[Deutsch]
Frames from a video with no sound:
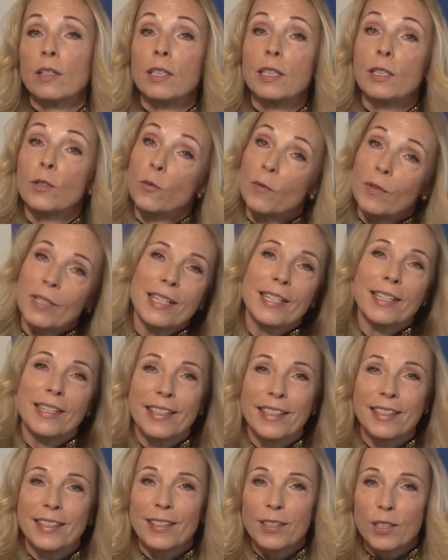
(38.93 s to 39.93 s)
die gewiss
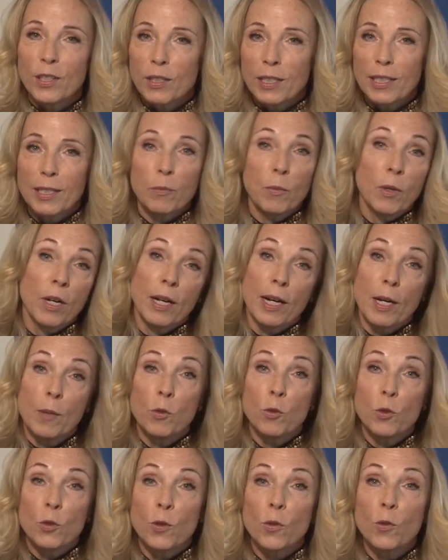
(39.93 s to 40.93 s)
nicht immer
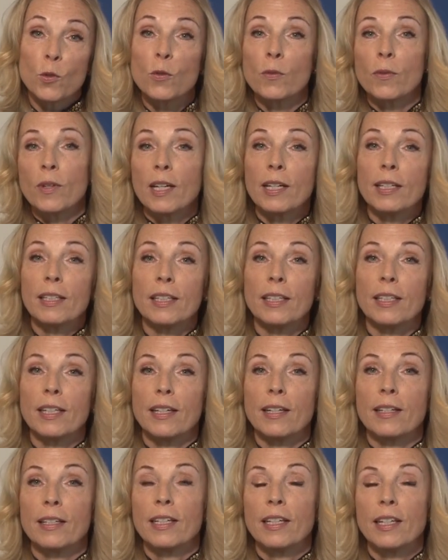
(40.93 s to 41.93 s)
reibungslos war, die
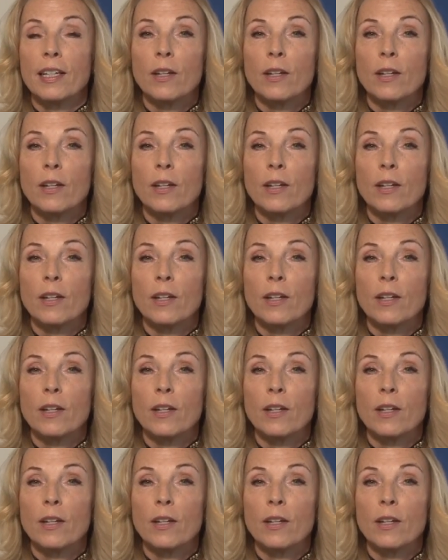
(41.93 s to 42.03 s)
der